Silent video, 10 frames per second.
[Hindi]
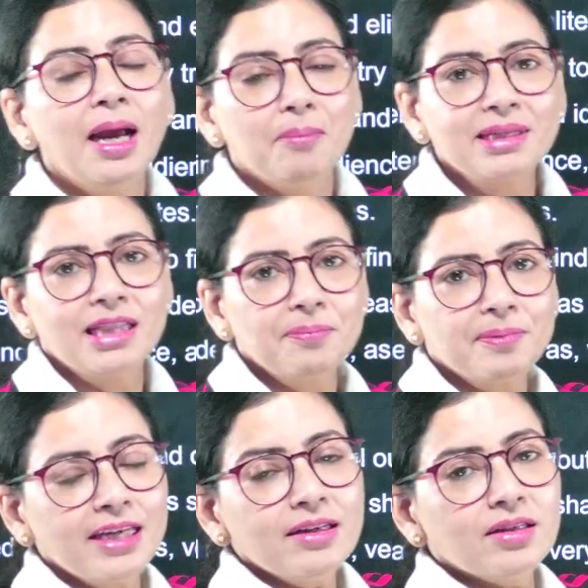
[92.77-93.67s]
मतलब
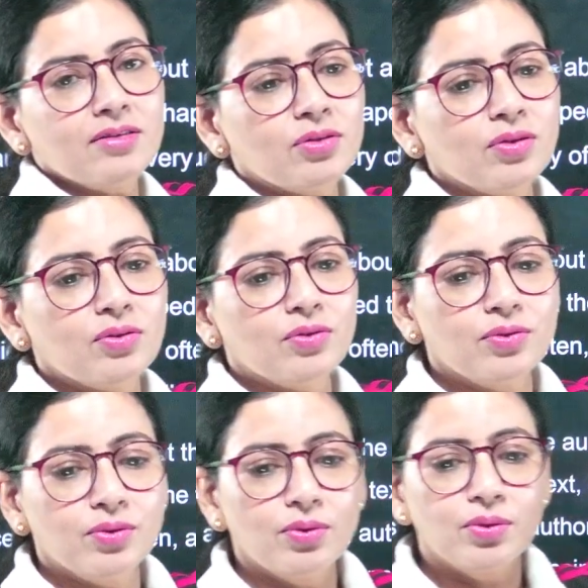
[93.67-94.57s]
कि
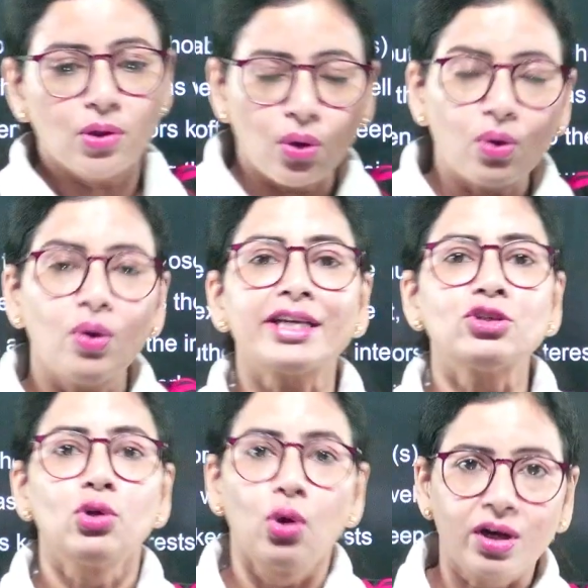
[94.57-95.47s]
लोगों की जो
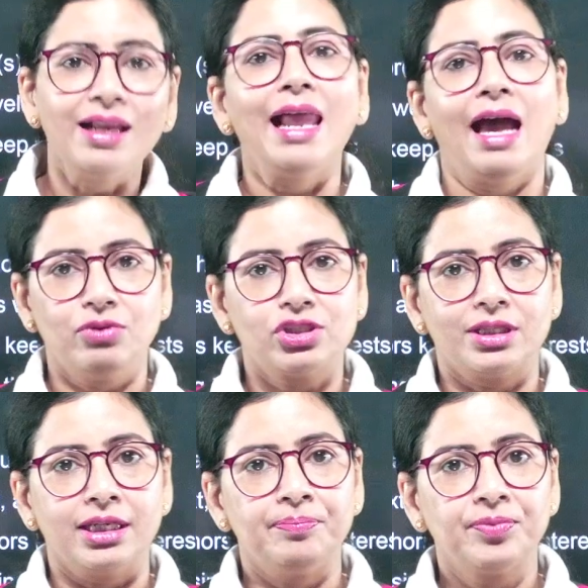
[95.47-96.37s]
लोकल लैंग्वेज
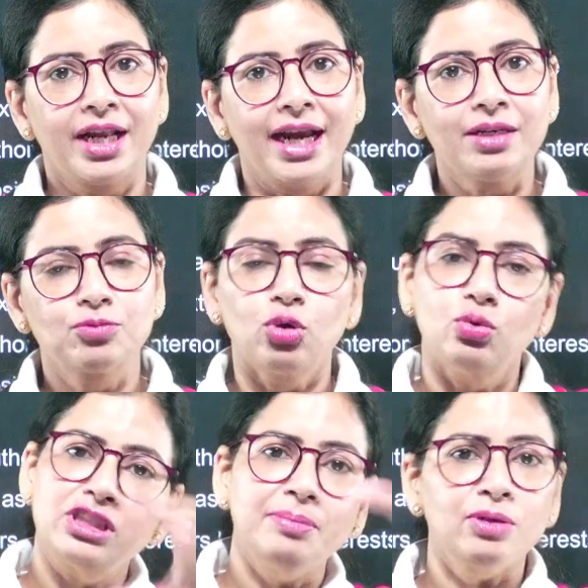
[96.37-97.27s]
थी राइट right? तो
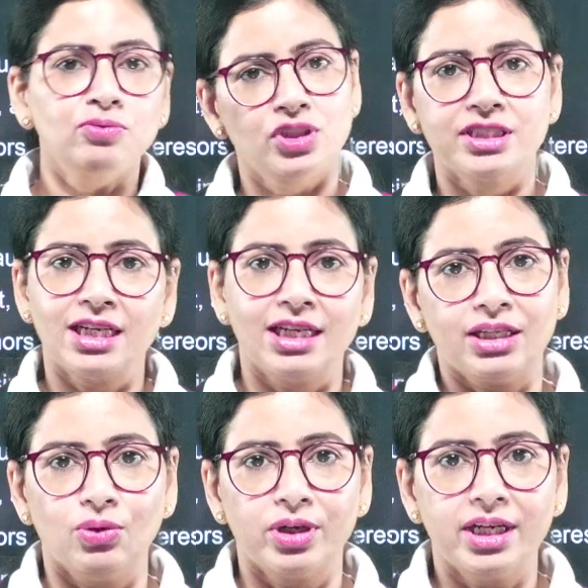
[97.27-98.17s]
उसी में वो चीज़ें लिखी
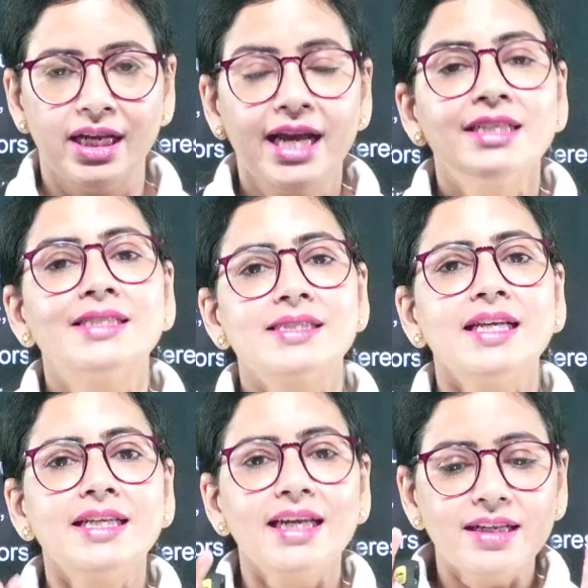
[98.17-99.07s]
होंगी जिससे
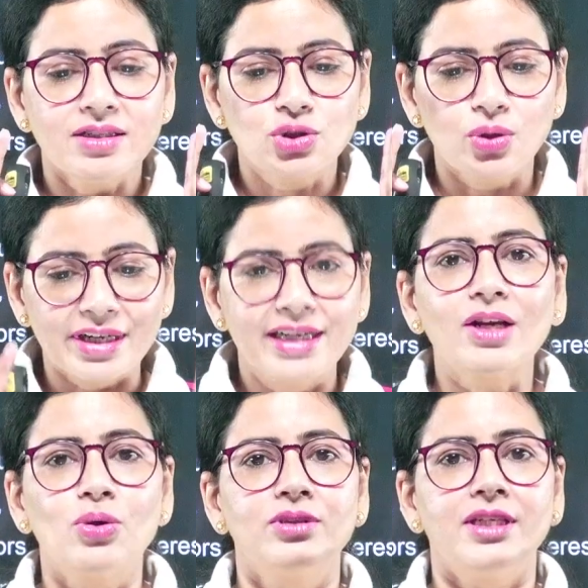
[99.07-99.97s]
कि जो रीडर
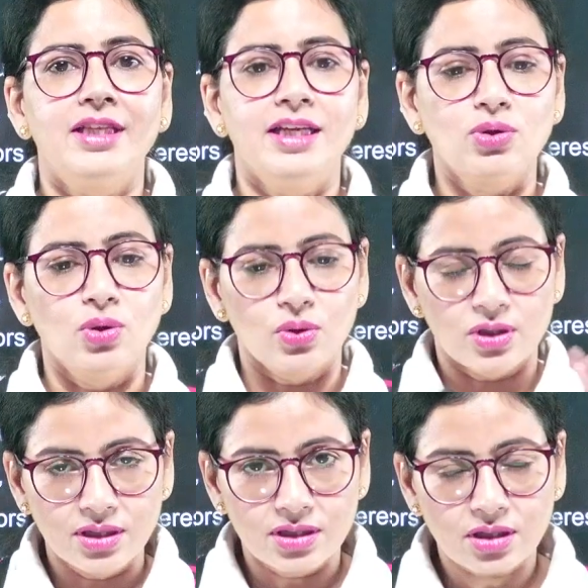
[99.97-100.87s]
होते थे जो
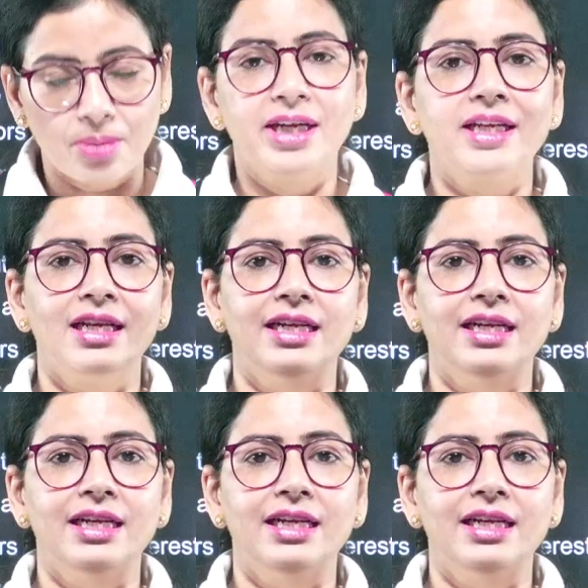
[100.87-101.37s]
लोकल कम्युनिटी के